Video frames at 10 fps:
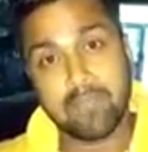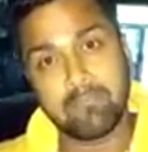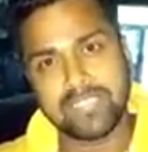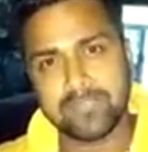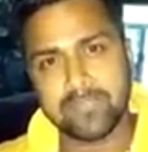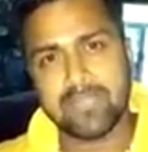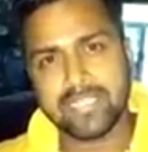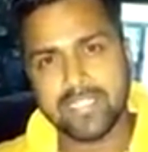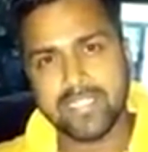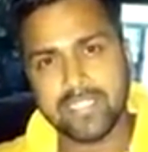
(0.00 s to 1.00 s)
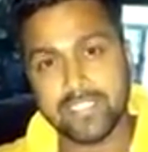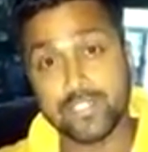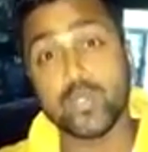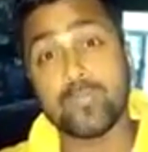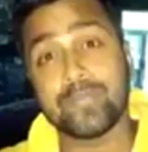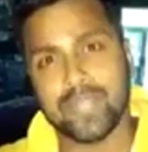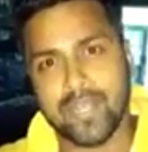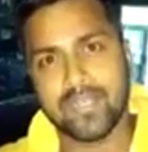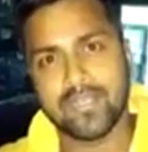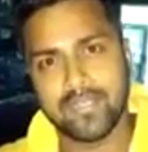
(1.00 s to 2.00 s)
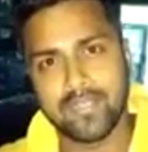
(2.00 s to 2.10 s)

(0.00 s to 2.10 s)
ఆ అబ్బాయి చెప్పే మాట ఏంటండి సూపరా